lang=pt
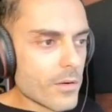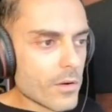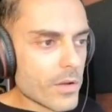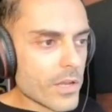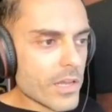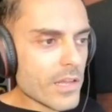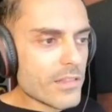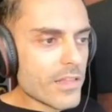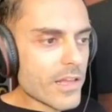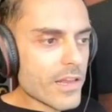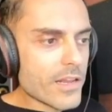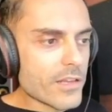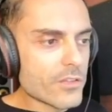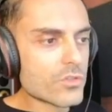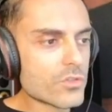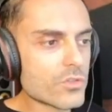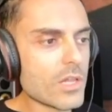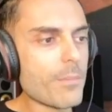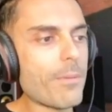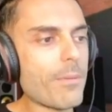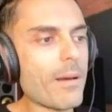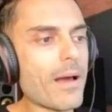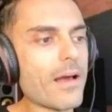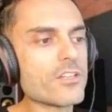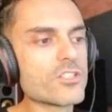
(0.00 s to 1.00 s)
Endereço da
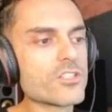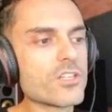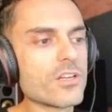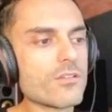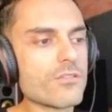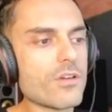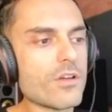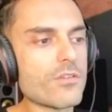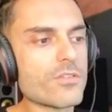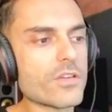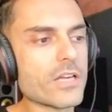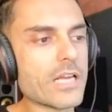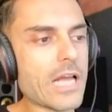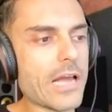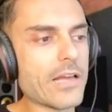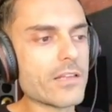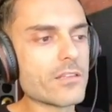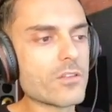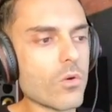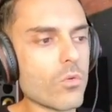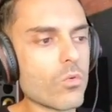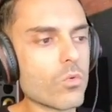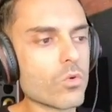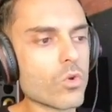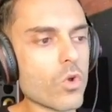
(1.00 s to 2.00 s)
página vai ficar,
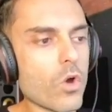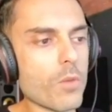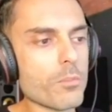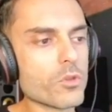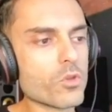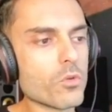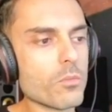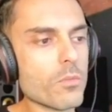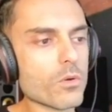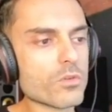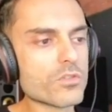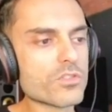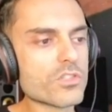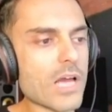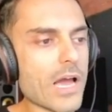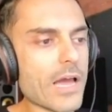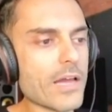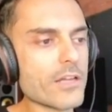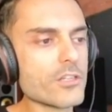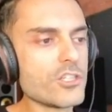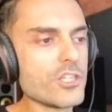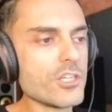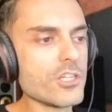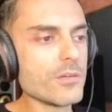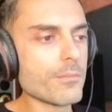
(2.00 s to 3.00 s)
então, o nome do meu
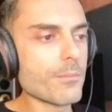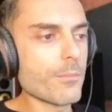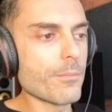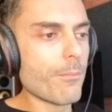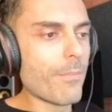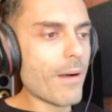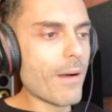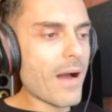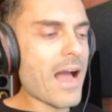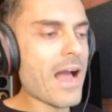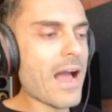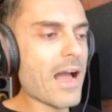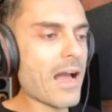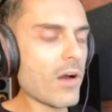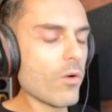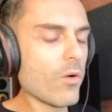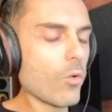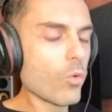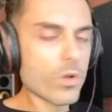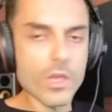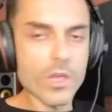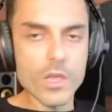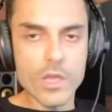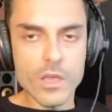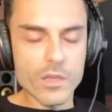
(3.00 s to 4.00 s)
site, barra
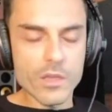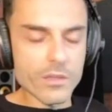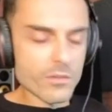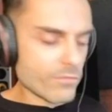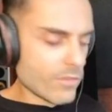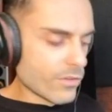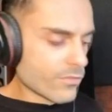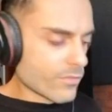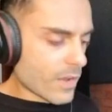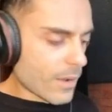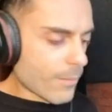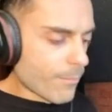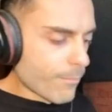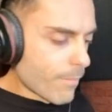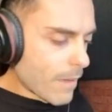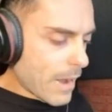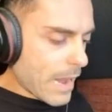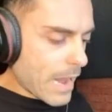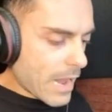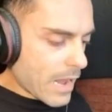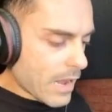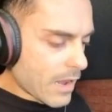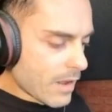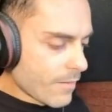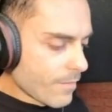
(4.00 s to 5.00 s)
o quê? Vai ficar
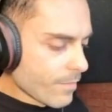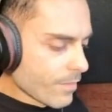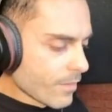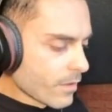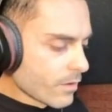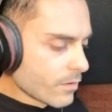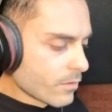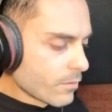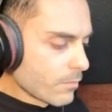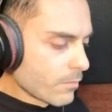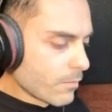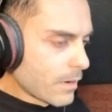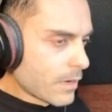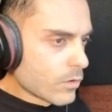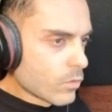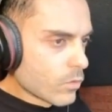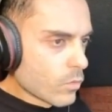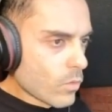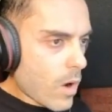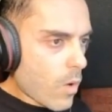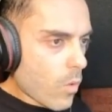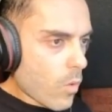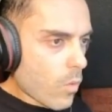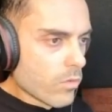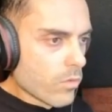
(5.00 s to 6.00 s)
barra
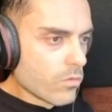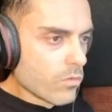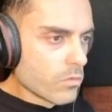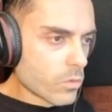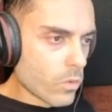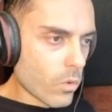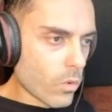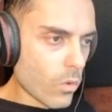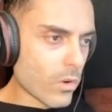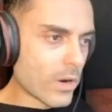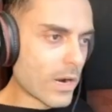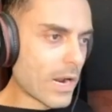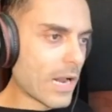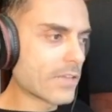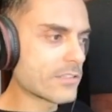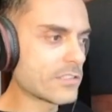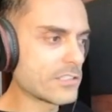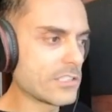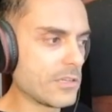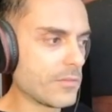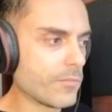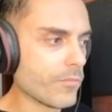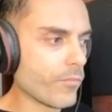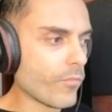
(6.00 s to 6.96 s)
manual. Vou colocar assim.